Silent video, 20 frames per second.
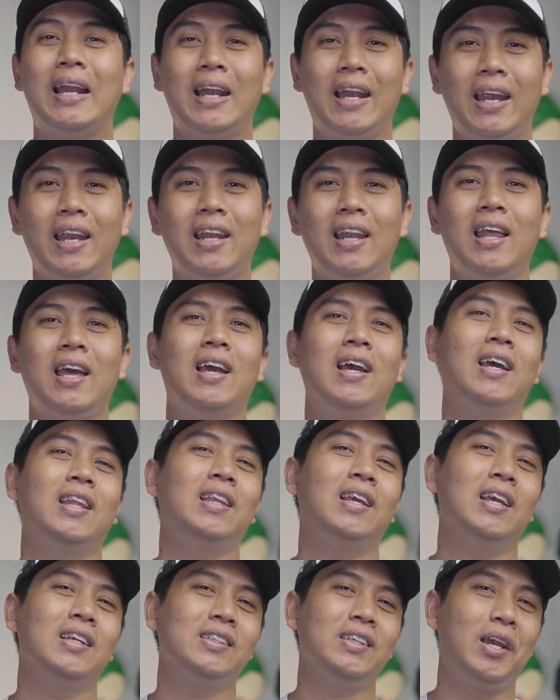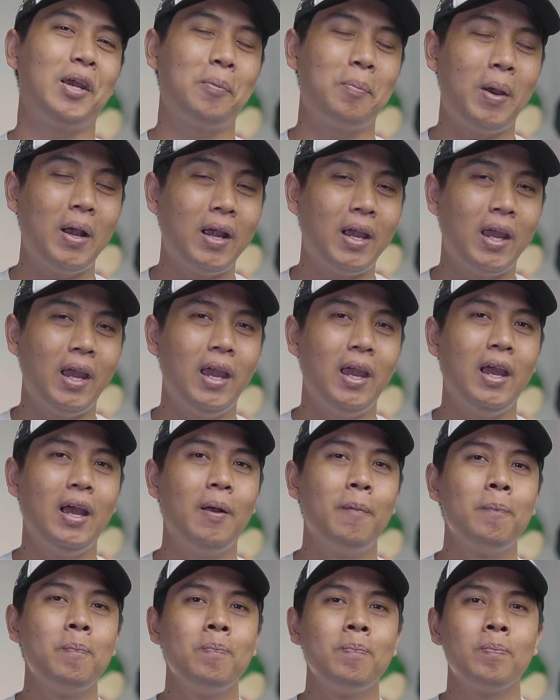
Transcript: keren lah ketika saya pakai ya.